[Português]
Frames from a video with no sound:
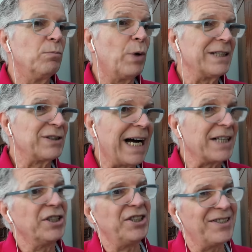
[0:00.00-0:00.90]
Boa
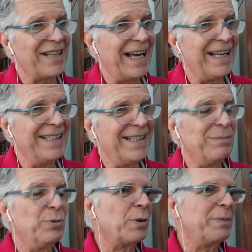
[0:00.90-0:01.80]
tarde,
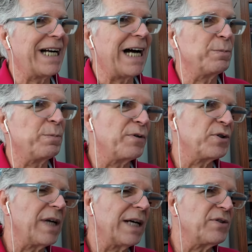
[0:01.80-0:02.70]
Gisele. Muito obrigado por
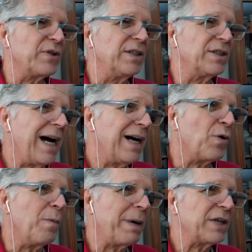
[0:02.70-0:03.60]
você
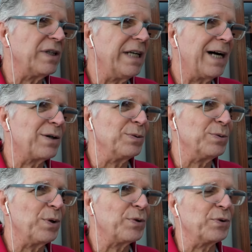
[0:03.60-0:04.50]
aceitar compartilhar
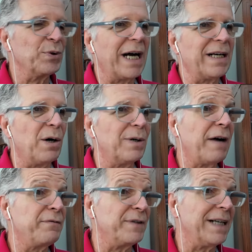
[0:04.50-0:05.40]
conosco do
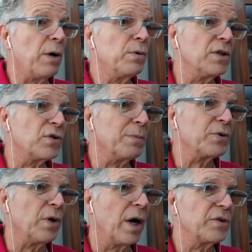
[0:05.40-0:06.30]
canal Afinal, o que
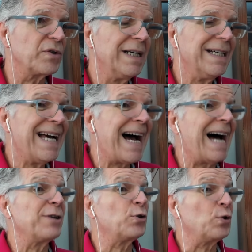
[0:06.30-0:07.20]
somos nós?
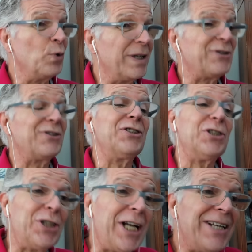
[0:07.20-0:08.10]
As suas
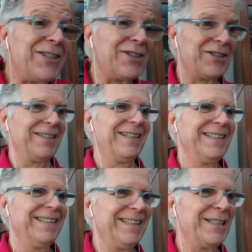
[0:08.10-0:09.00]
três
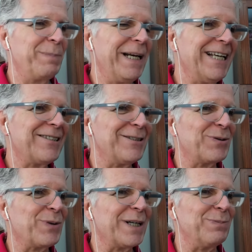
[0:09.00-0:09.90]

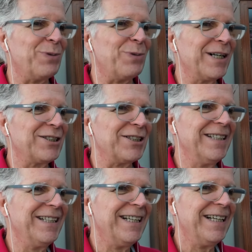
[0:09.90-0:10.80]
experiências de quase
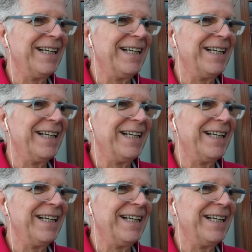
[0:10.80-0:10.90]
morte